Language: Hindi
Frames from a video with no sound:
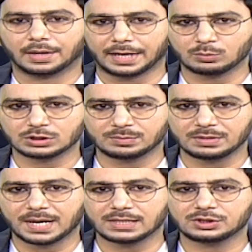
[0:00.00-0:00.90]
गैर
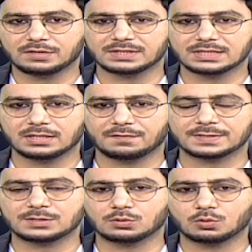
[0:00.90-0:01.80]
मौसमी बारिश की वजह से
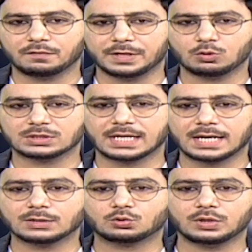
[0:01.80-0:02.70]
फसलों को हुए
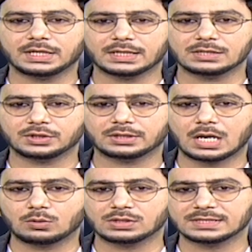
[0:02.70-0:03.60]
नुकसान को लेकर
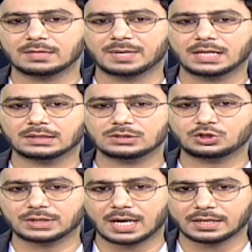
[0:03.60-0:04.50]
जनगांव हसनाबाद
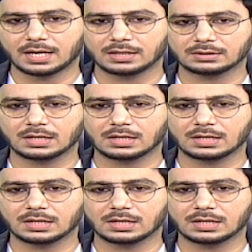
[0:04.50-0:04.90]
शाहराह